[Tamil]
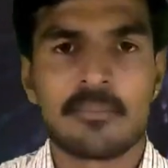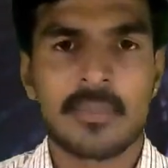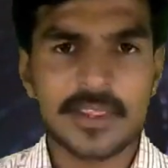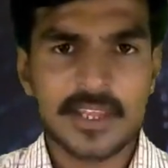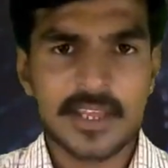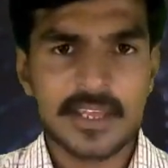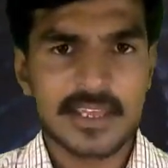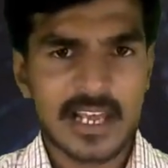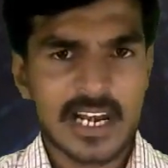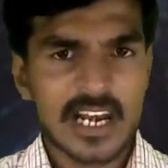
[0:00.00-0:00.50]

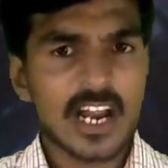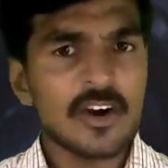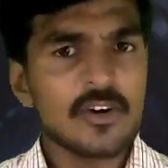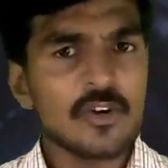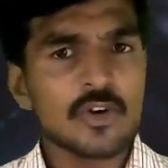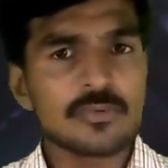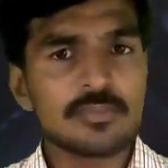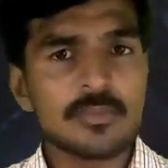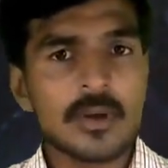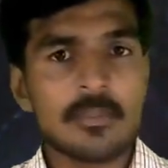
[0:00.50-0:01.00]
மற்ற எல்லா
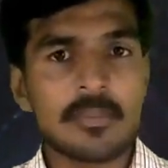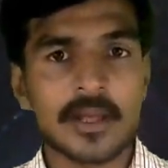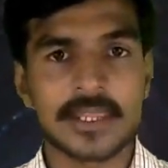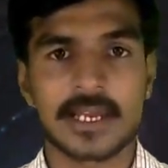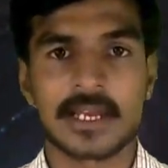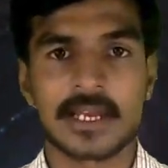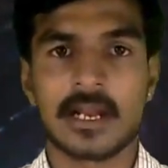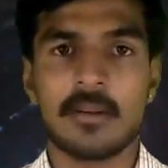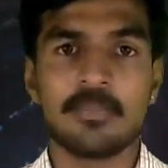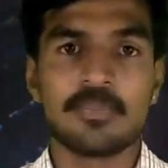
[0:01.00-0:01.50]
டோர்ஸுமே
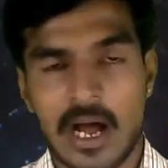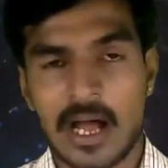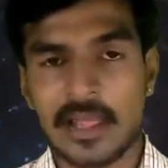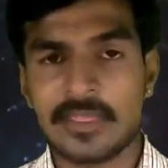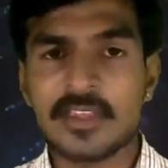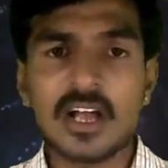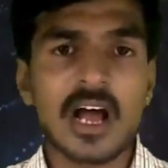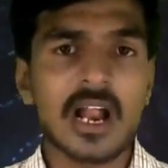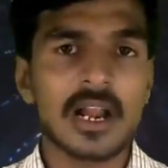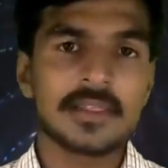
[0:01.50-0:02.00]
பார்த்தீங்கன்னா
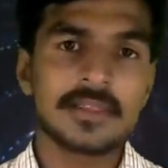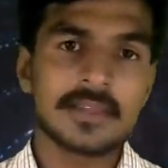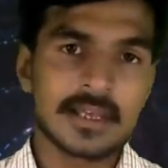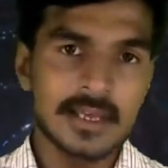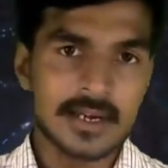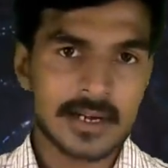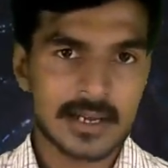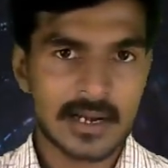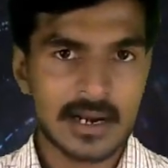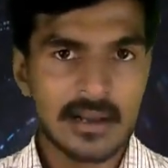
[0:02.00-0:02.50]
அந்த
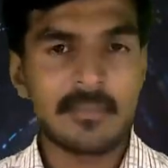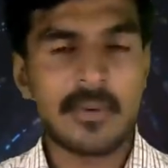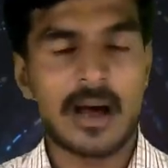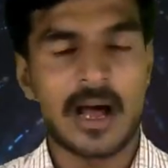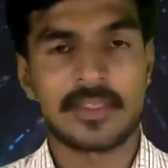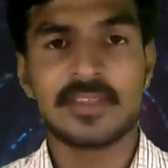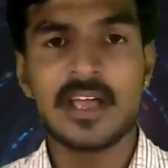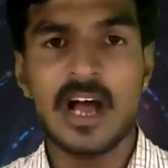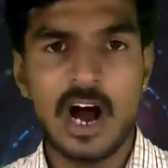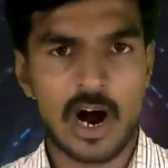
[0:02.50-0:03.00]
காலத்தில் இருக்கிற
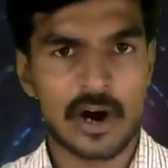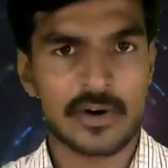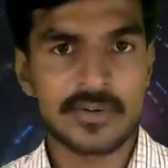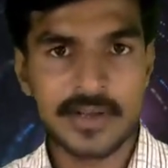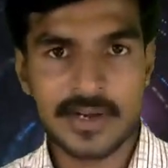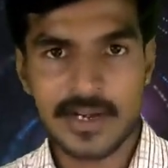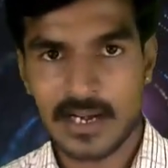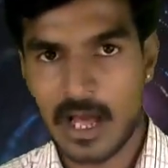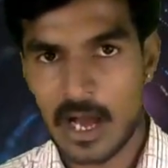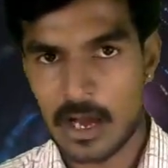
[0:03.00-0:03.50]
அந்த
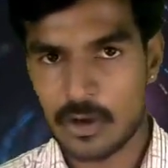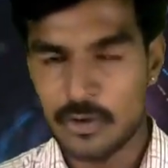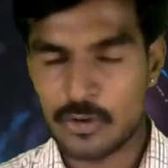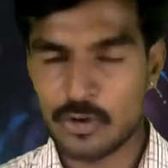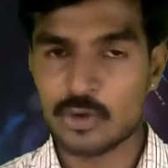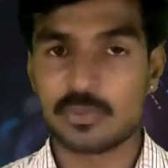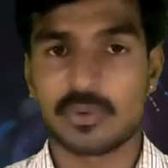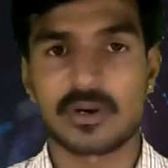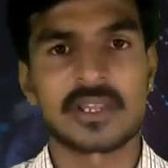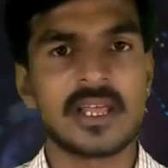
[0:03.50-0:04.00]
ஆர்டினரி லாக்கை
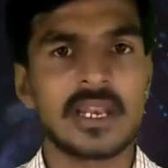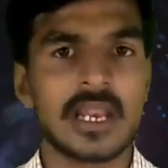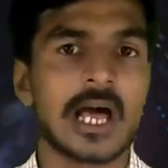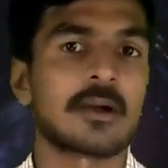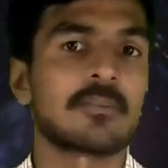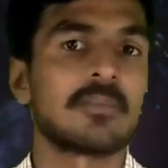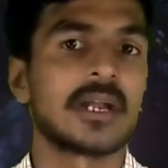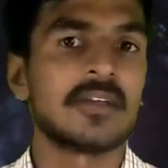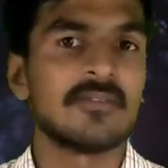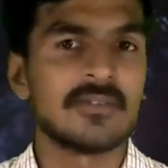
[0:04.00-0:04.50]
யூஸ் பண்ணி தான்
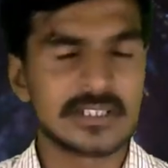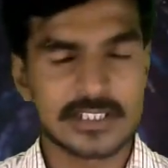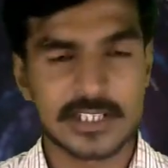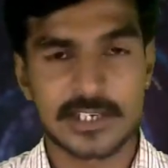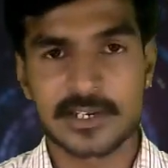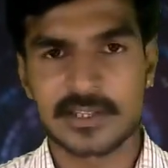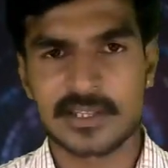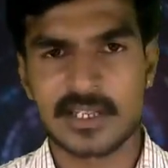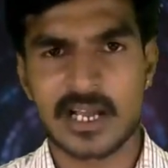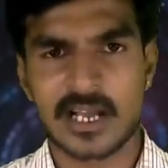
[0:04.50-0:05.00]
லாக் பண்ணி
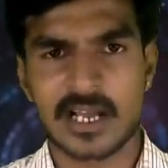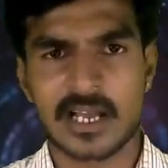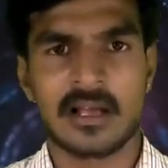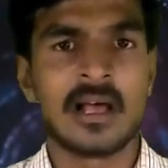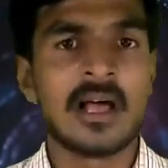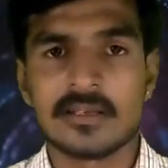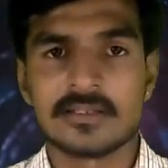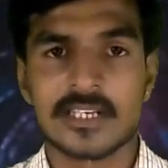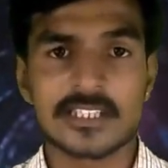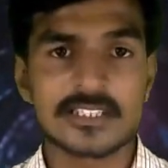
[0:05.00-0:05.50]
வச்சிட்டு இருந்தாங்க
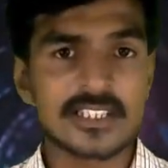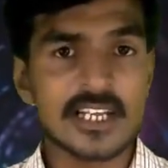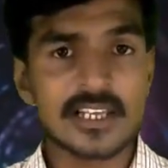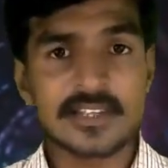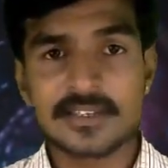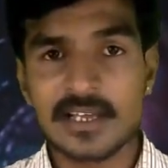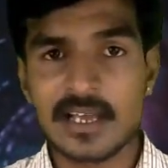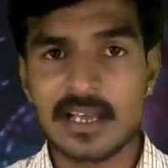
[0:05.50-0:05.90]
எக்ஸ்ட்ரா